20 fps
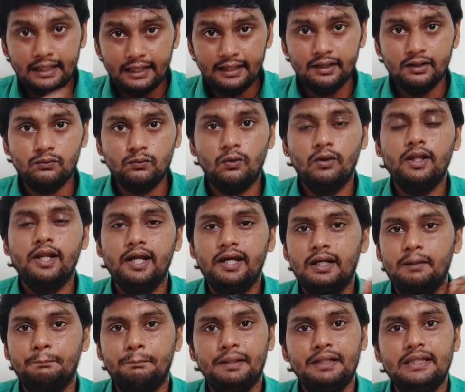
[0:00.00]
இரண்டு
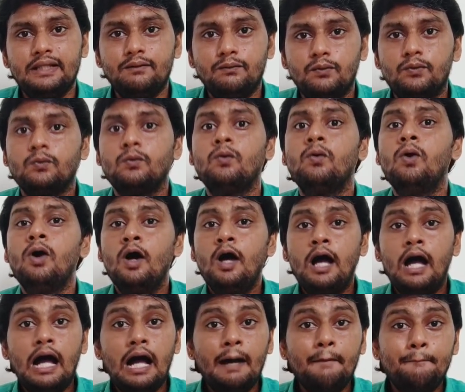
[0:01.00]
சோதனைகள் பிரித்யூ டு
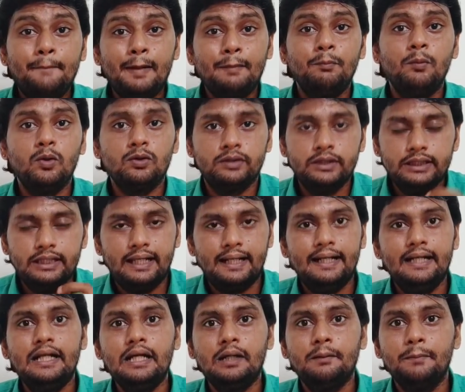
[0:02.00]
பிரம்மோஸ் இது
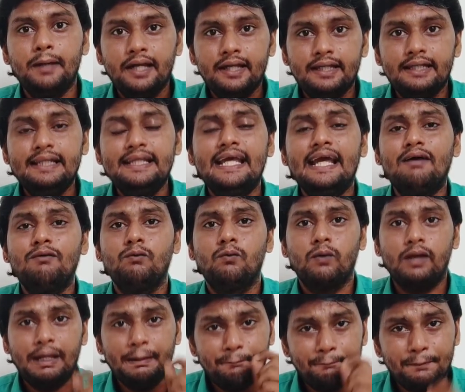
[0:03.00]
ரெண்டுக்குமே
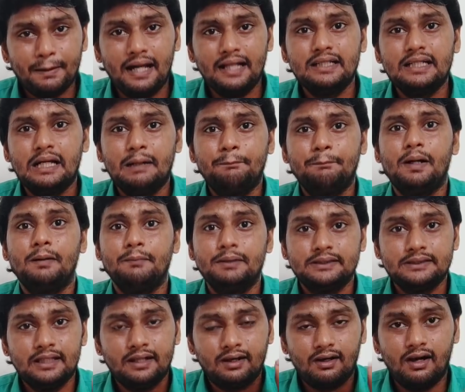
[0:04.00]
இந்தியாவுடைய பாதுகாப்பு
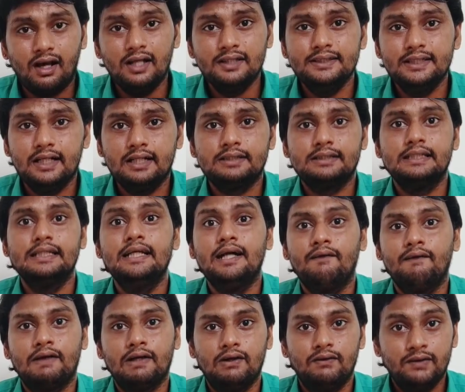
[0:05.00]
அமைச்சர் ராஜ்நாத் சிங்
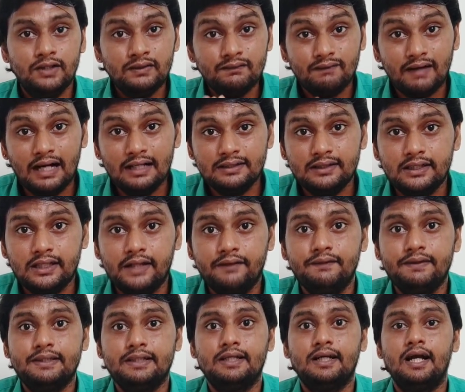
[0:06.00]
அவர்கள் வந்து வாழ்த்து
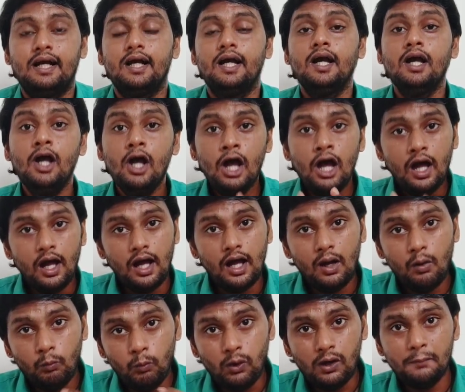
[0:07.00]
தெரிவிச்சிருக்காங்க
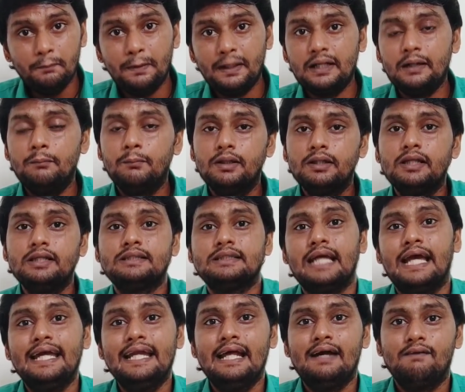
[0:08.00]
ஒரு பக்கம் வந்து
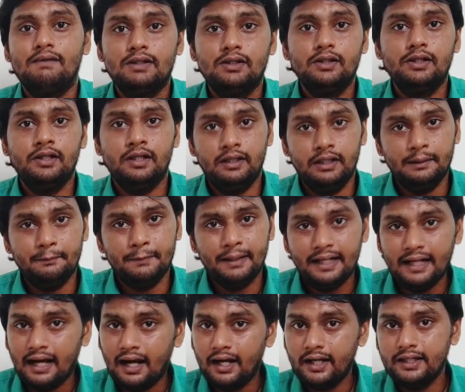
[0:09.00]
சைனா வந்து இந்த
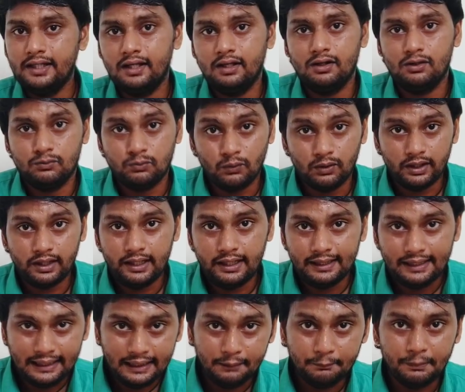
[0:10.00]
மாதிரி ஆயுதங்கள்
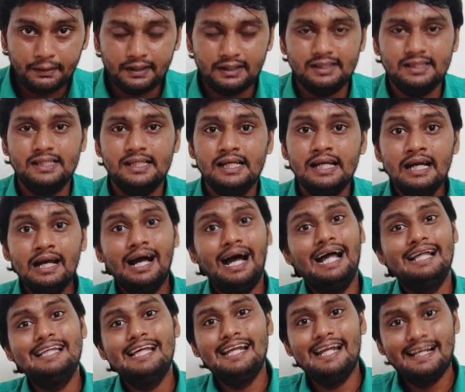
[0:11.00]
சோதனையில ஈடுபடுறது
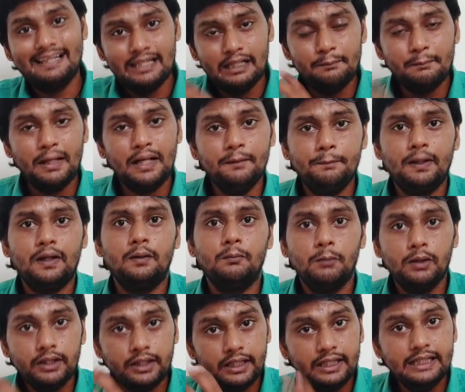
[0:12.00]
அதே நேரத்தில்
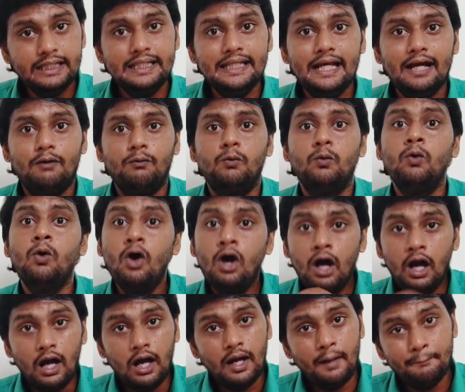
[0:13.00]
மறுபக்கம் வந்து இந்தியாவும்
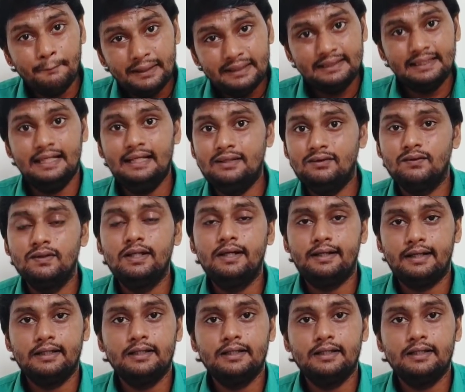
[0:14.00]
மிசைல்ஸ் வந்து